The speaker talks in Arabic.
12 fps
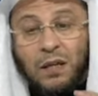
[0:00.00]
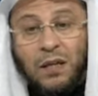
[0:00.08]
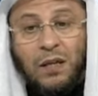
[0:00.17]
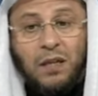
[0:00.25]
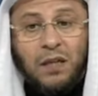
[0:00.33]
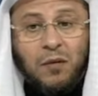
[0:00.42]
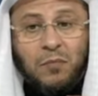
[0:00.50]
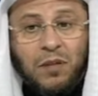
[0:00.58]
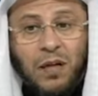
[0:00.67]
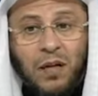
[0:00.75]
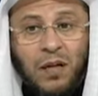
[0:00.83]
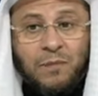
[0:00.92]
كثير
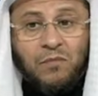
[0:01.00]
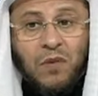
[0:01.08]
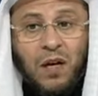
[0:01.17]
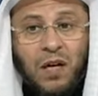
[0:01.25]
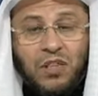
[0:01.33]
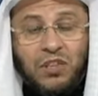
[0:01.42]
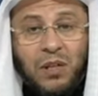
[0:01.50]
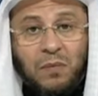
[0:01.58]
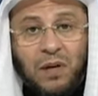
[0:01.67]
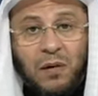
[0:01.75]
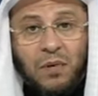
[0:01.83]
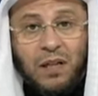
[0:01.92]
من
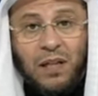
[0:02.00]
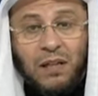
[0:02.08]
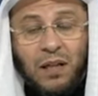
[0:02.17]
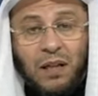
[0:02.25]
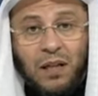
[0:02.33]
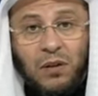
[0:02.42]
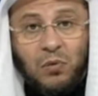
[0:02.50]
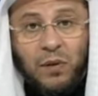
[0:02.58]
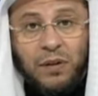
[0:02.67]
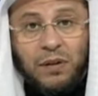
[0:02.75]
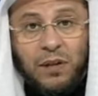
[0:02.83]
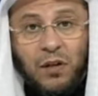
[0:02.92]
الشباب هدانا الله
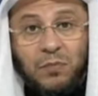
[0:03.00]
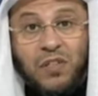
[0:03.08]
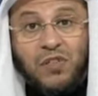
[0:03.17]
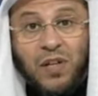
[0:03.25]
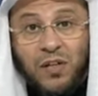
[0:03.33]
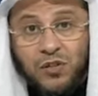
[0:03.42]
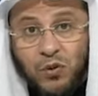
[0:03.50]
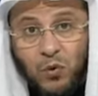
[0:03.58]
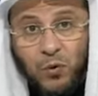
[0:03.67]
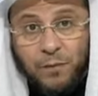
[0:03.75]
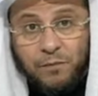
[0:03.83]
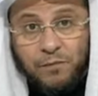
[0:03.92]
واياهم
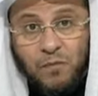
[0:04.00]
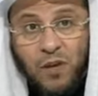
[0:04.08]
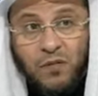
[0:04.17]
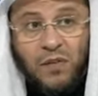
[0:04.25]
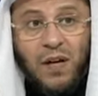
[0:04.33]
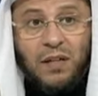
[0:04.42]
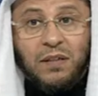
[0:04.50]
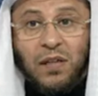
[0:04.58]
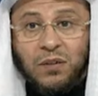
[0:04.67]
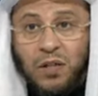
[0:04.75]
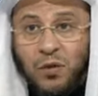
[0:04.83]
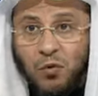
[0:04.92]
يستعجلون
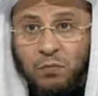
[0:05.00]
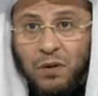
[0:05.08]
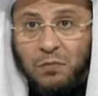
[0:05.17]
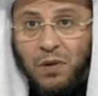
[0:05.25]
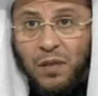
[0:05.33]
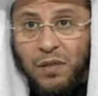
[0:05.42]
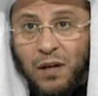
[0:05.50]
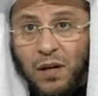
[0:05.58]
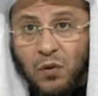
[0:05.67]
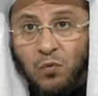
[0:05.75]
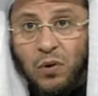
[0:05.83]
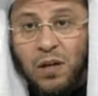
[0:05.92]
فيغترون
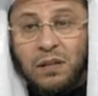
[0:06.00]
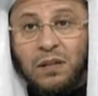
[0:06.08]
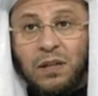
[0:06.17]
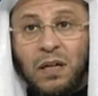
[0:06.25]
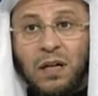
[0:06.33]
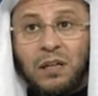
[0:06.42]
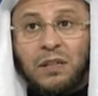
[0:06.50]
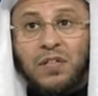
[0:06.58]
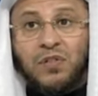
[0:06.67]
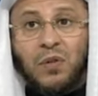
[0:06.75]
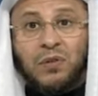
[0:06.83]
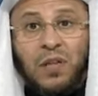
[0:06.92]
بالمنظر
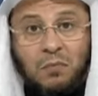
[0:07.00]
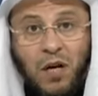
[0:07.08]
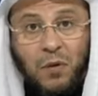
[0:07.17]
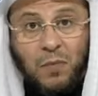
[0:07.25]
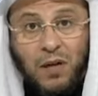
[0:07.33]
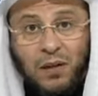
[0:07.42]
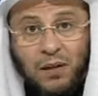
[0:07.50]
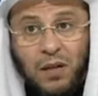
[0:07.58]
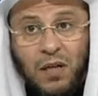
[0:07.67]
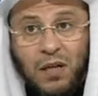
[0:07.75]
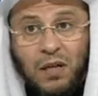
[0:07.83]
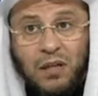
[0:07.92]
وينسون المخبر
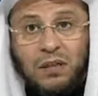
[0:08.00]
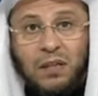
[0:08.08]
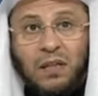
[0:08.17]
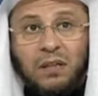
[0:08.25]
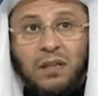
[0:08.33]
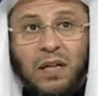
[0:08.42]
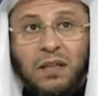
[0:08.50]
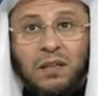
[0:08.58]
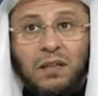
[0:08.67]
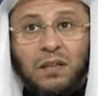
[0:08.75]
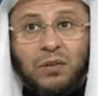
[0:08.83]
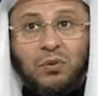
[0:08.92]

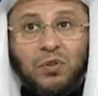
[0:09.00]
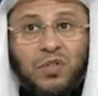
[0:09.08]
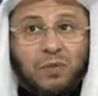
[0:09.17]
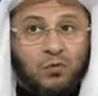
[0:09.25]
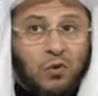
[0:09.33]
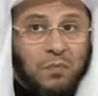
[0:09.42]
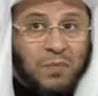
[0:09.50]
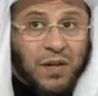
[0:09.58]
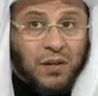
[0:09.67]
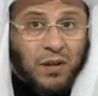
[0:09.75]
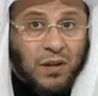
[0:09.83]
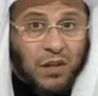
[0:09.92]
يعني تعجبهم
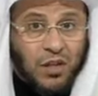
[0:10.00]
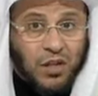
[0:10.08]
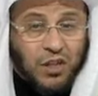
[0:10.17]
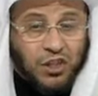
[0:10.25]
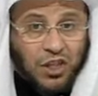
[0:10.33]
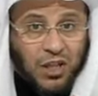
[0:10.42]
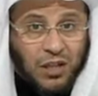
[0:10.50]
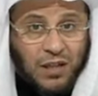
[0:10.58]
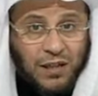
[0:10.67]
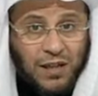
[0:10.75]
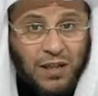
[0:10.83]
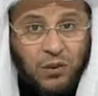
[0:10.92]
بعض
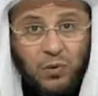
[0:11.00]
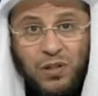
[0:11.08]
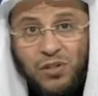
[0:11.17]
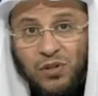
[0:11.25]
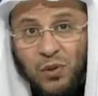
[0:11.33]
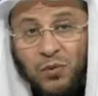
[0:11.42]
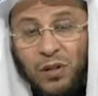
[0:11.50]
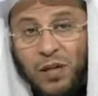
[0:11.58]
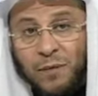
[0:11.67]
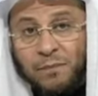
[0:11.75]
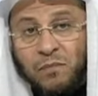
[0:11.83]
الشكليات وينسون